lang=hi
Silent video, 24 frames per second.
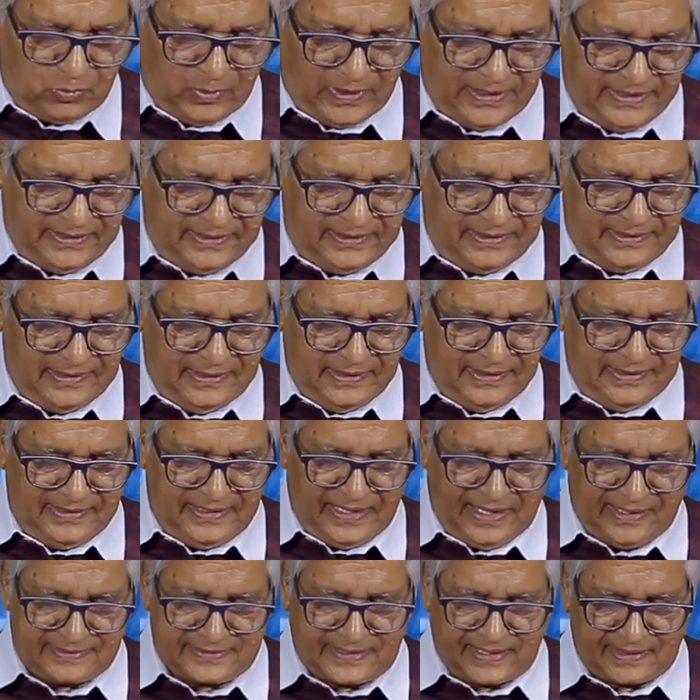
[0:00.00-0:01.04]
वहीं
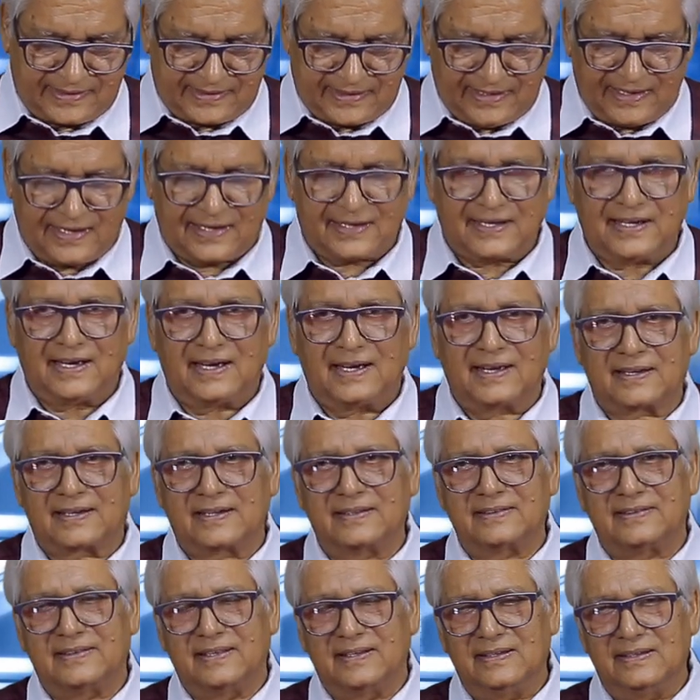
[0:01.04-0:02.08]
यहाँ तक कहा गया है
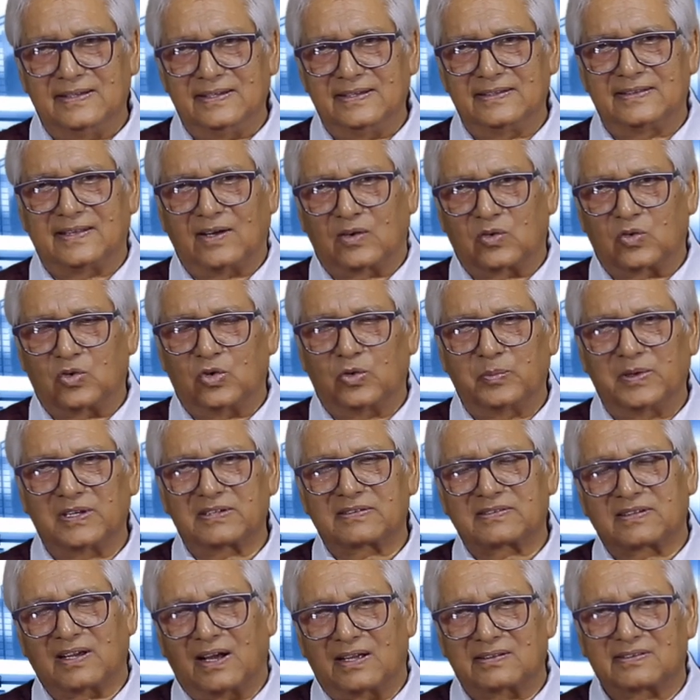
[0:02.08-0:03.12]
कि दिल्ली दंगों में
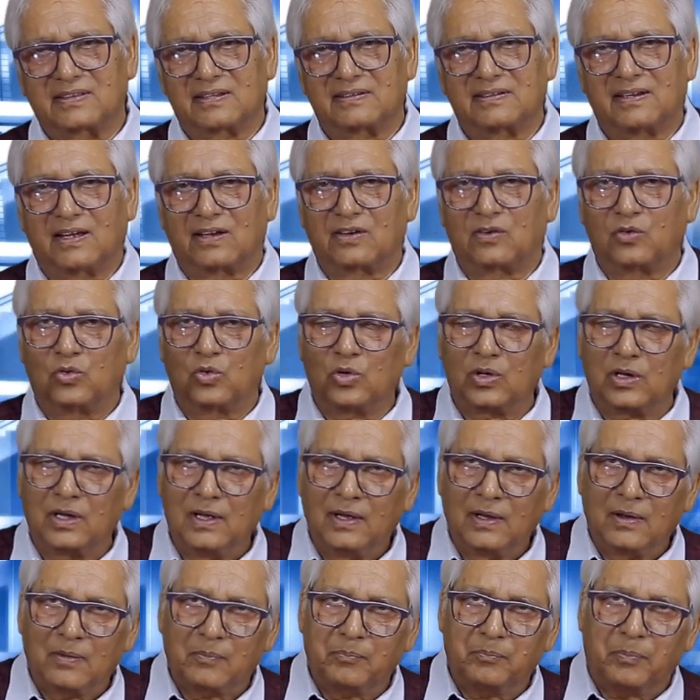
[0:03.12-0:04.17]
सात हजार लोग
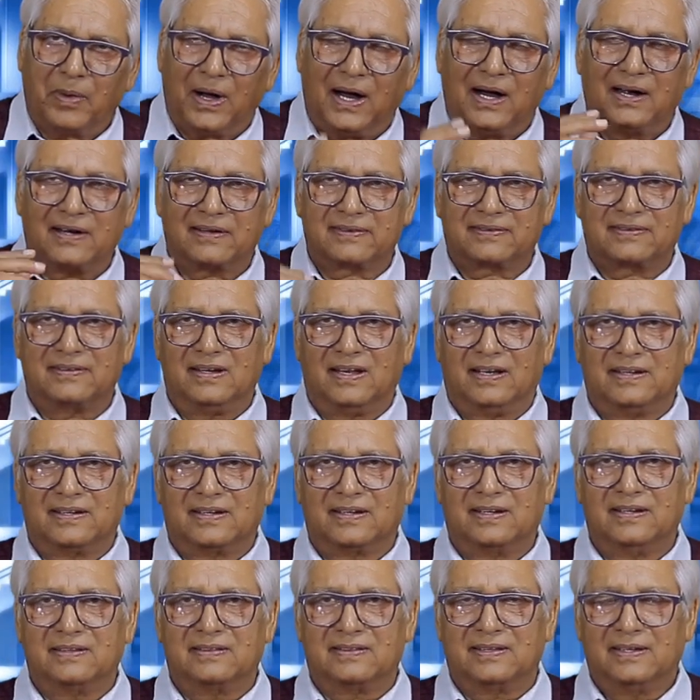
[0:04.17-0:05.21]
बाहर से लाए
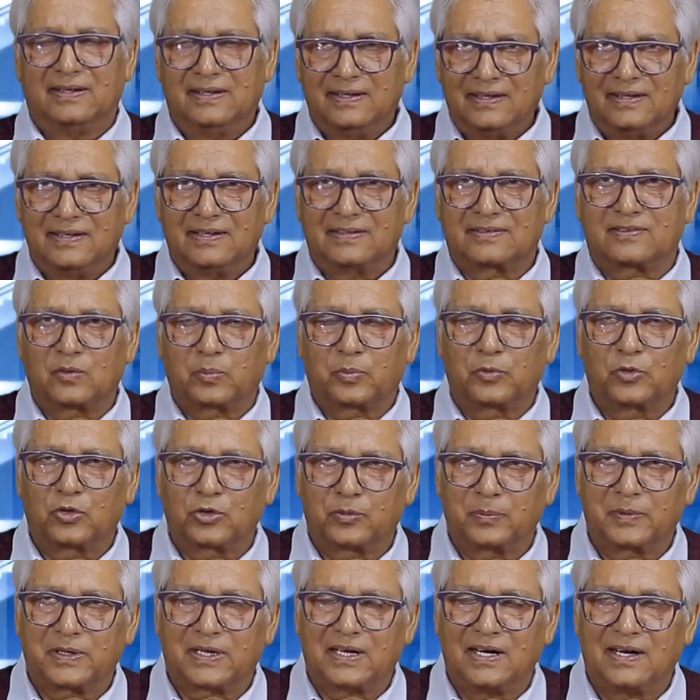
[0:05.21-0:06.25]
गए थे इस
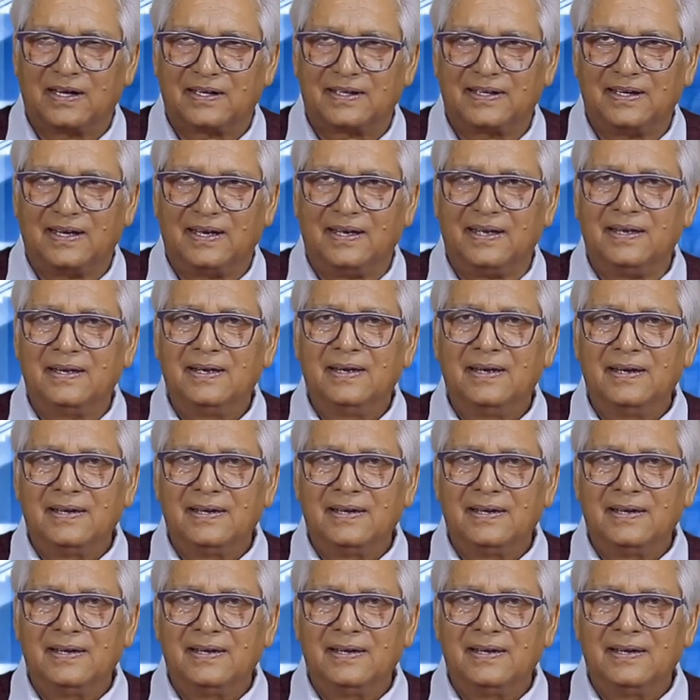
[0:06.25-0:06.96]
रिपोर्ट में कहा गया है